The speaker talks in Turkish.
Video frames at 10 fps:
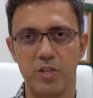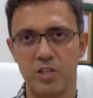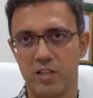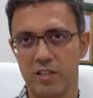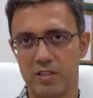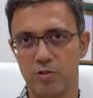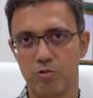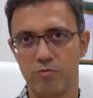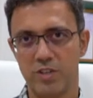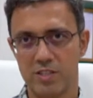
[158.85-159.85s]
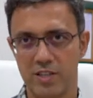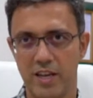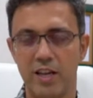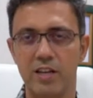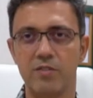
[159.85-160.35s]
bacaklarda çok fazla
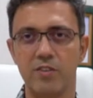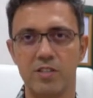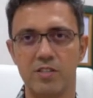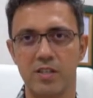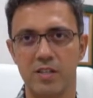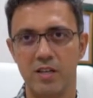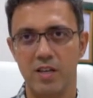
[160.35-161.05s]
eğrilik varsa